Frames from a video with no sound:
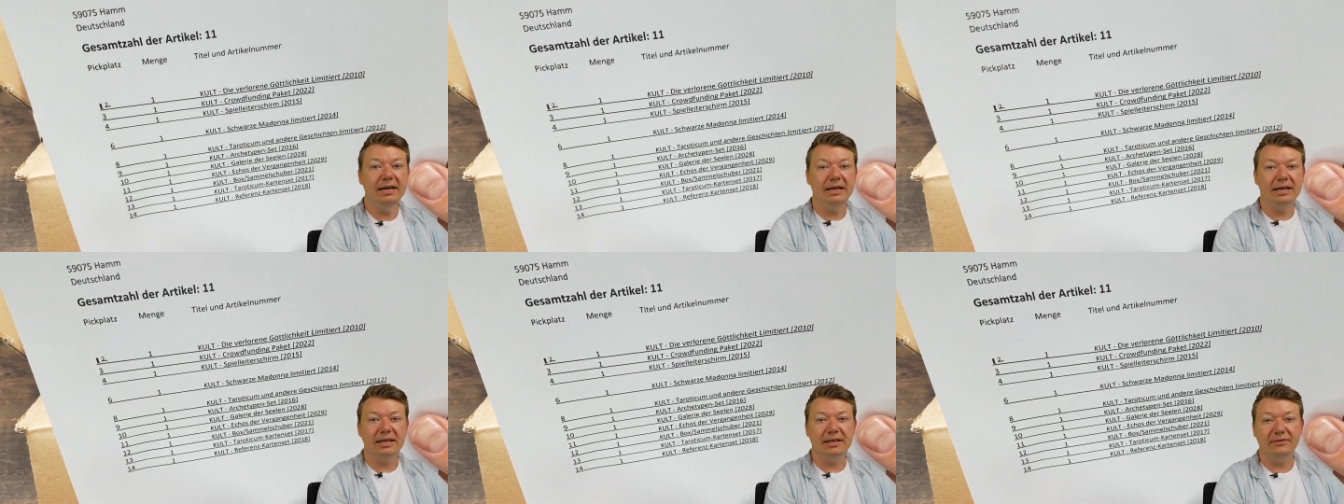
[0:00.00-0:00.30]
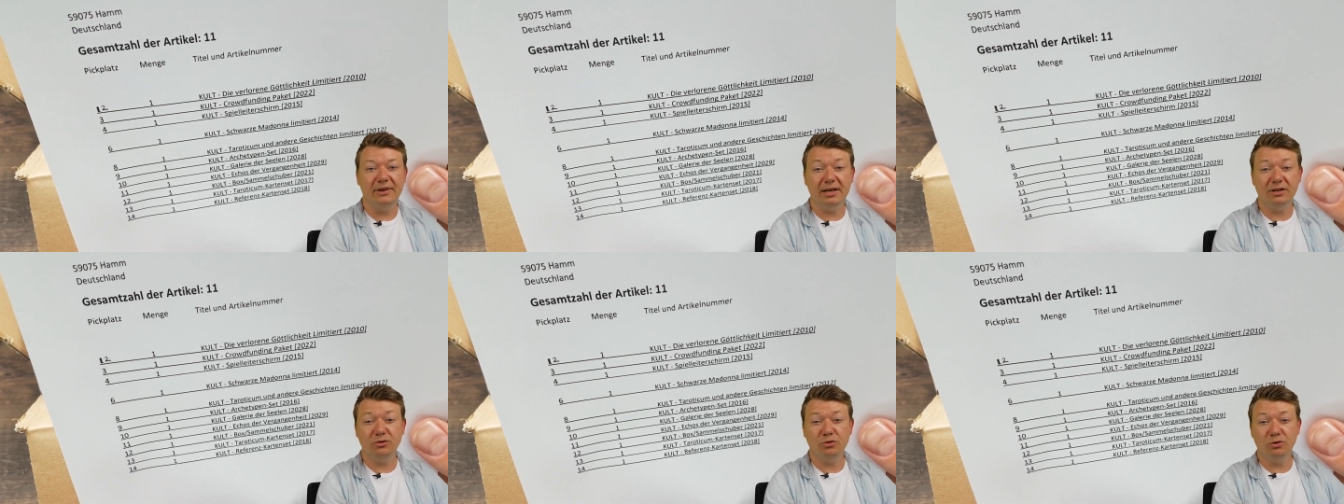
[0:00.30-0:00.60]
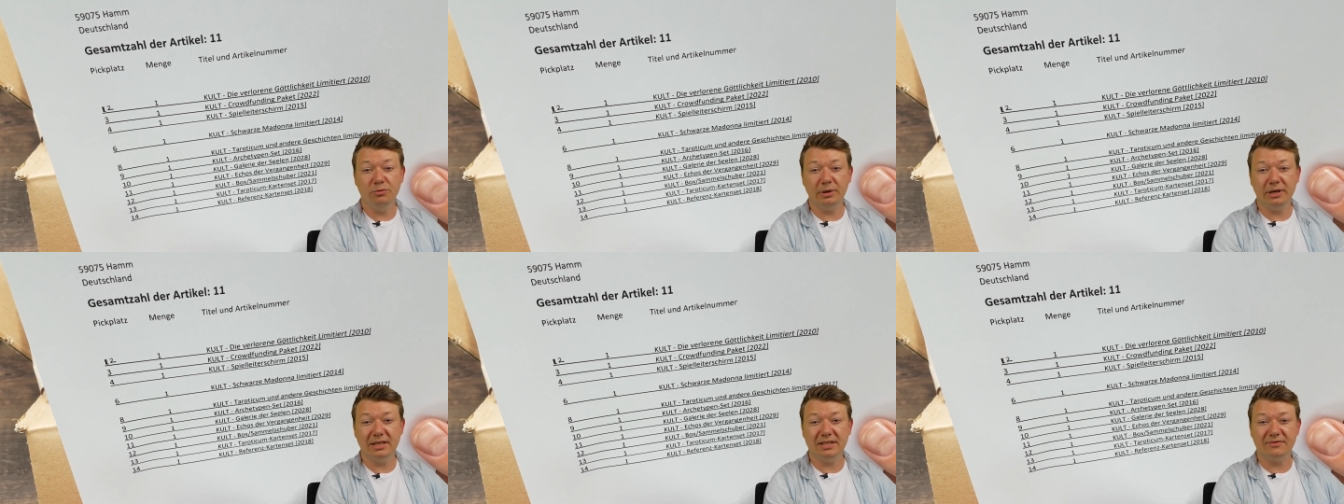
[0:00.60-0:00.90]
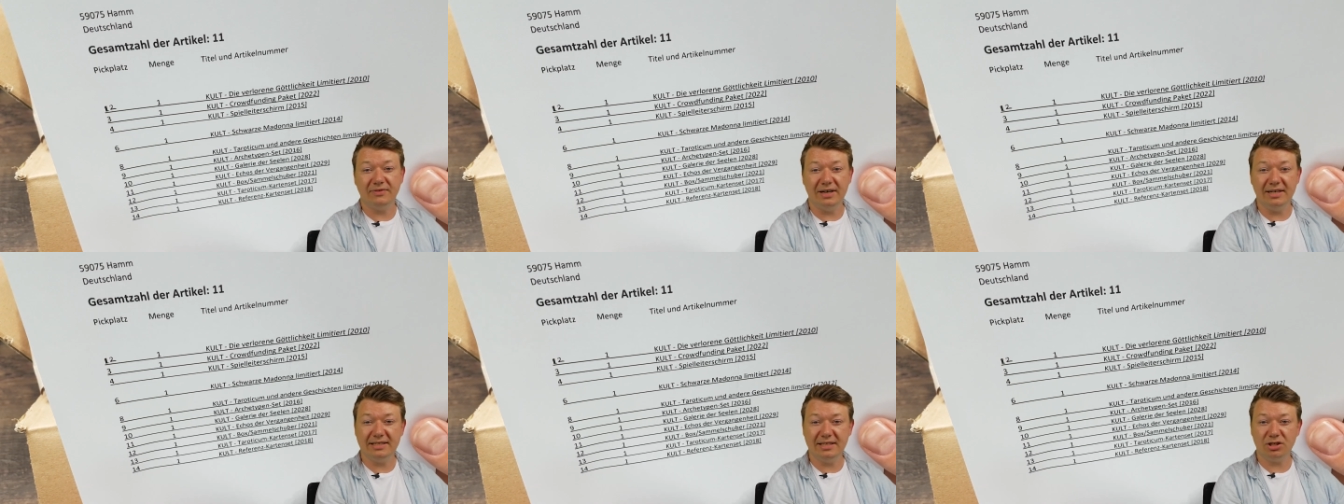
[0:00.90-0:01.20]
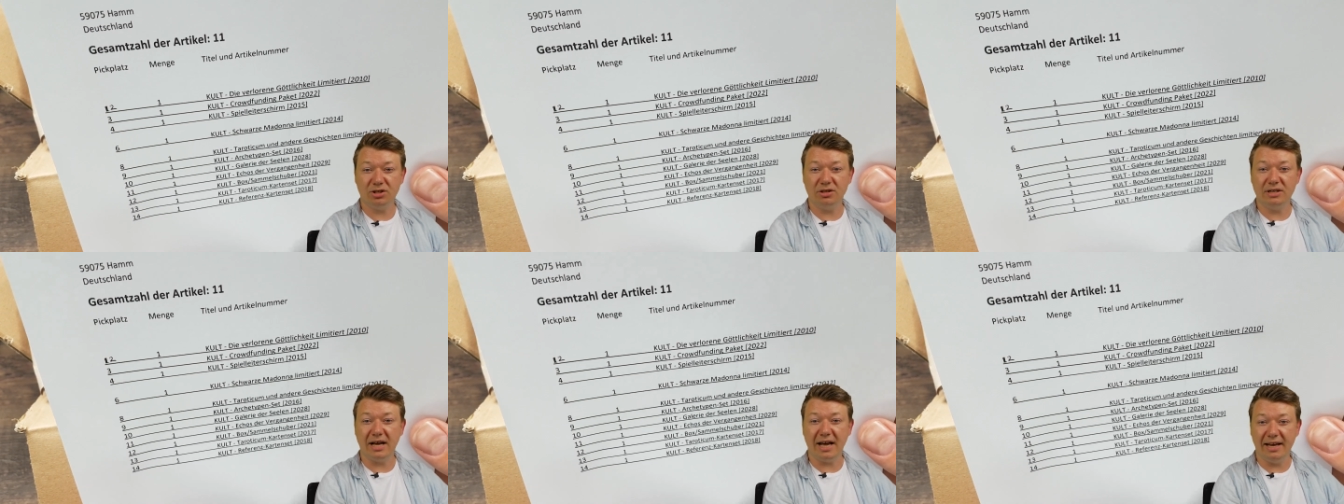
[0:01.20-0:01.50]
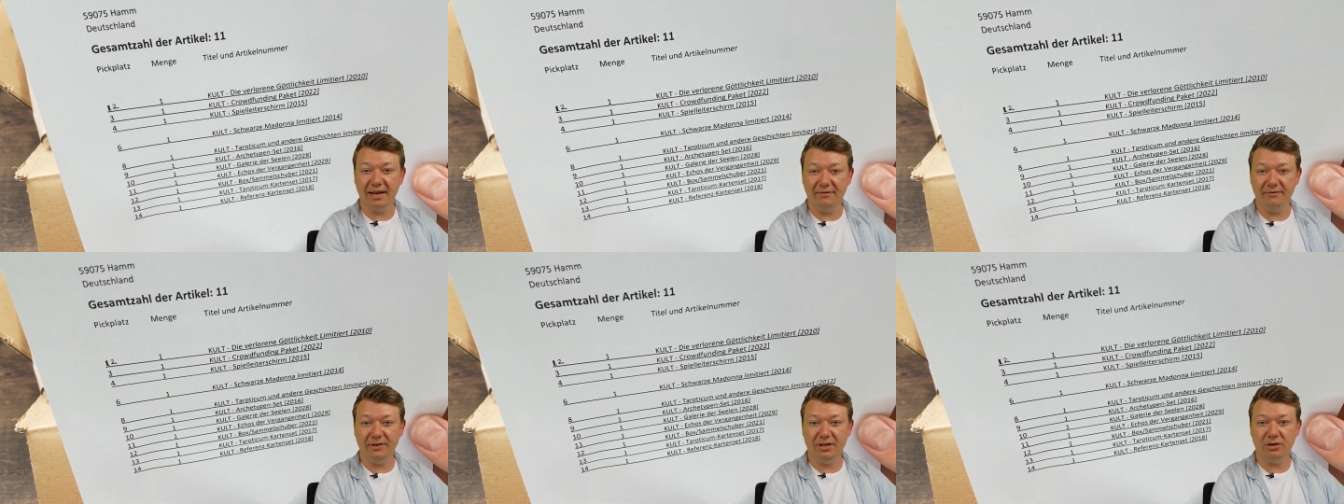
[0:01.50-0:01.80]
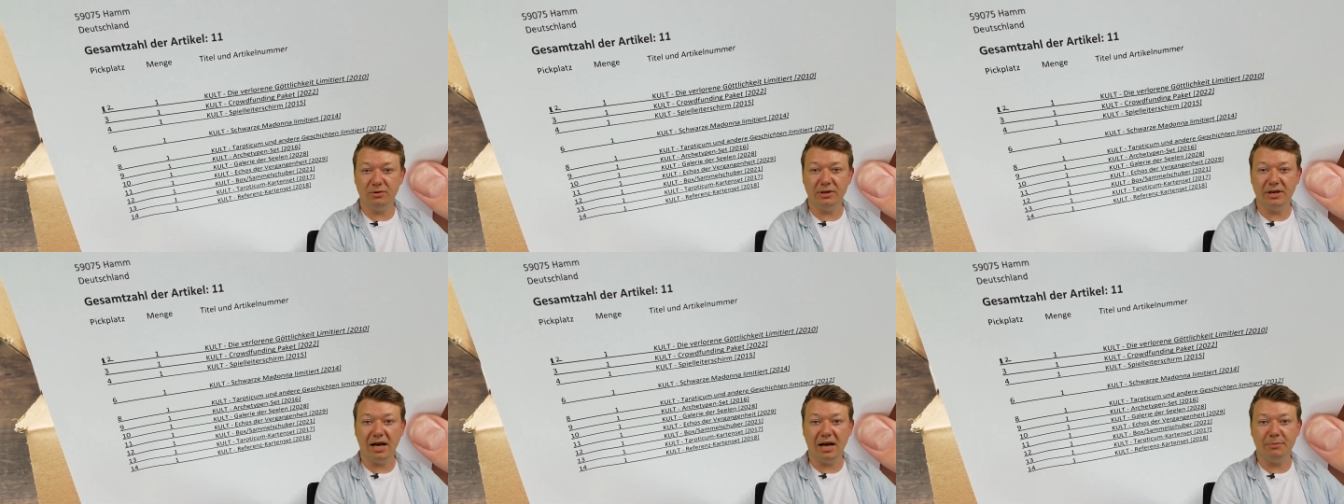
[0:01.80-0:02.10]
Ich werde übrigens, weil es ja schon ein
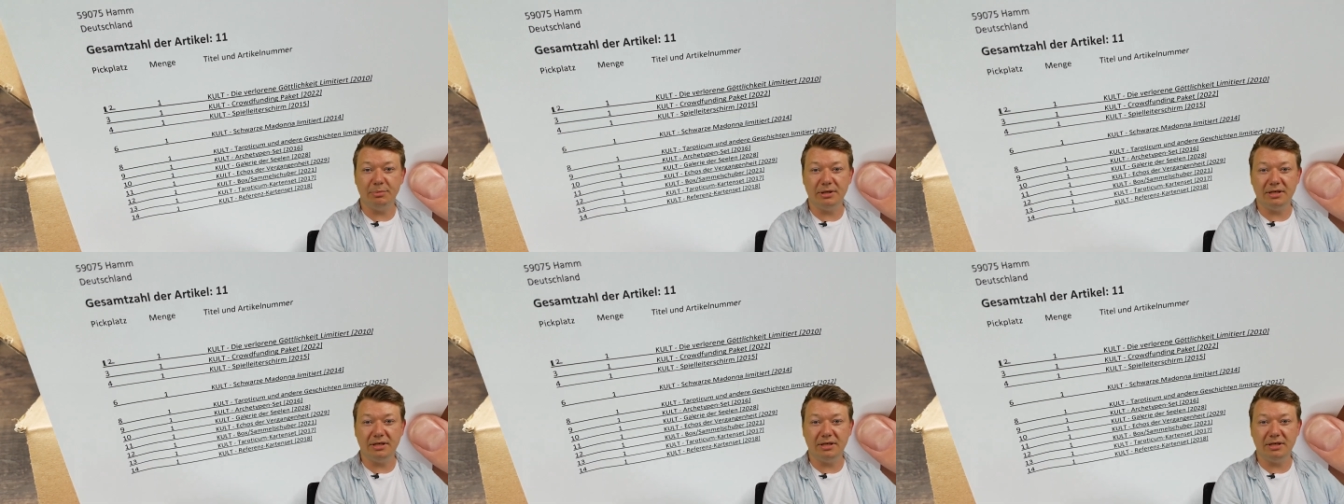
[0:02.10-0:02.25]
Video gab,